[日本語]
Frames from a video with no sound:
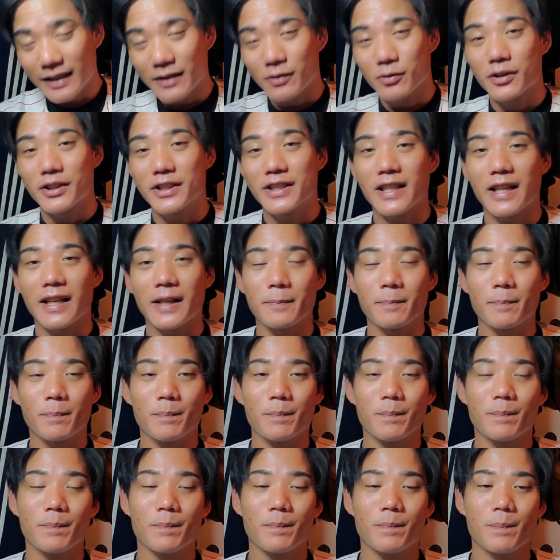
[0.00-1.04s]
最初にちゃん
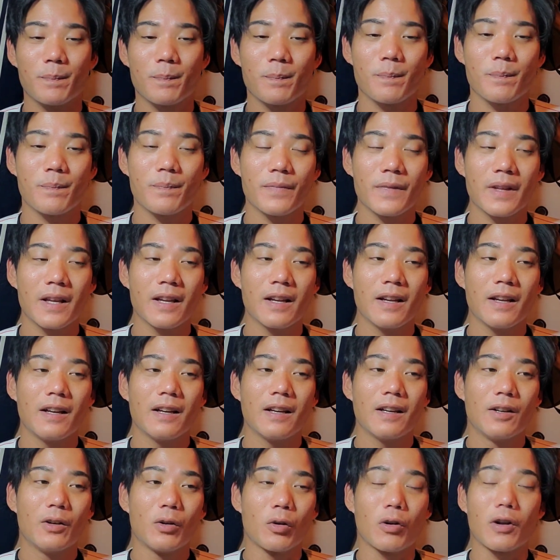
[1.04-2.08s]

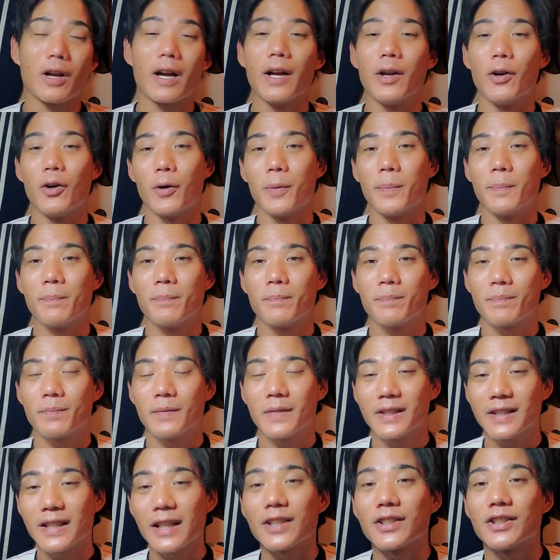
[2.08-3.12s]
6回を
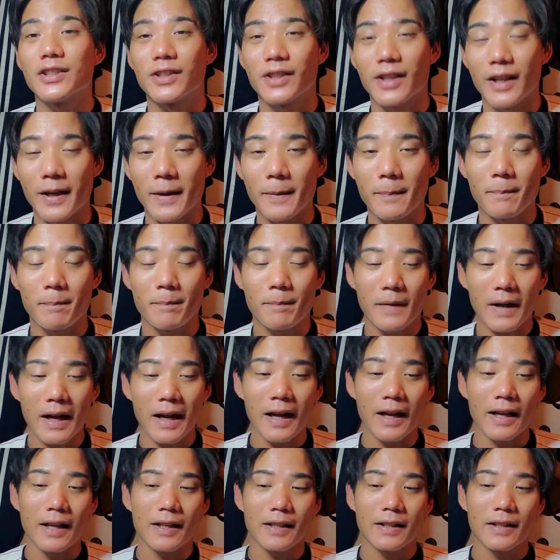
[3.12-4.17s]
3失点
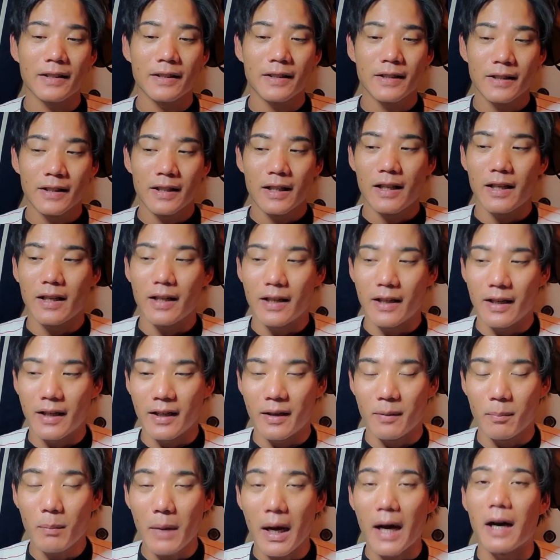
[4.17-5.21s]
はい
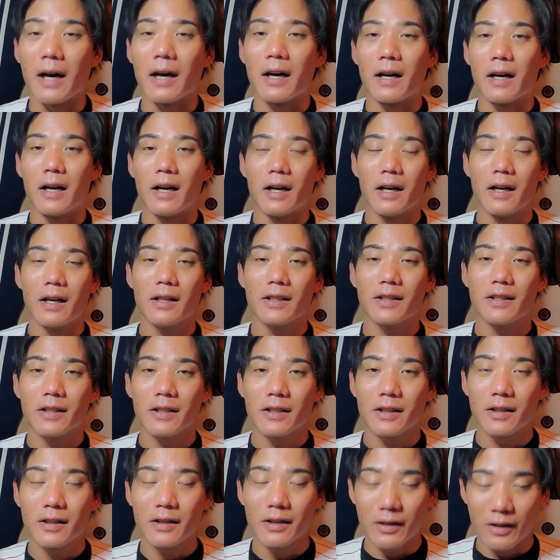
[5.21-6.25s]
えー、まあ
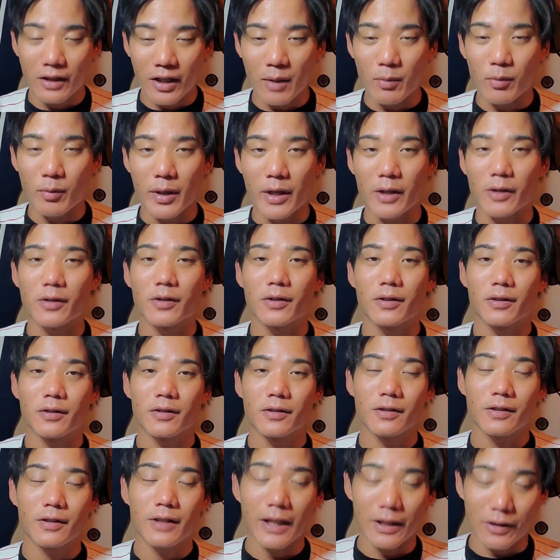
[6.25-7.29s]
ゲームメイク
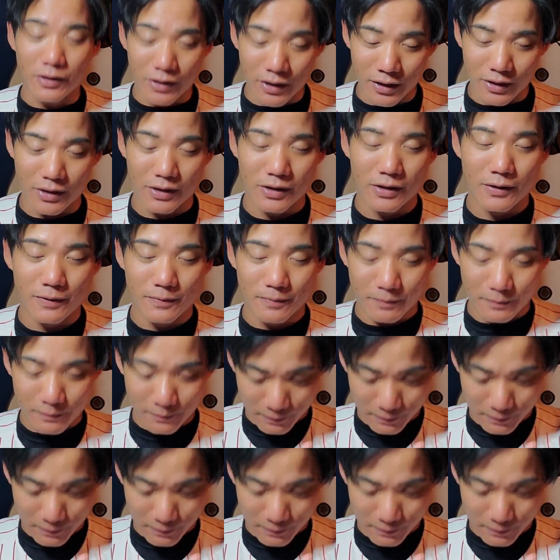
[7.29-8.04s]
ナイスです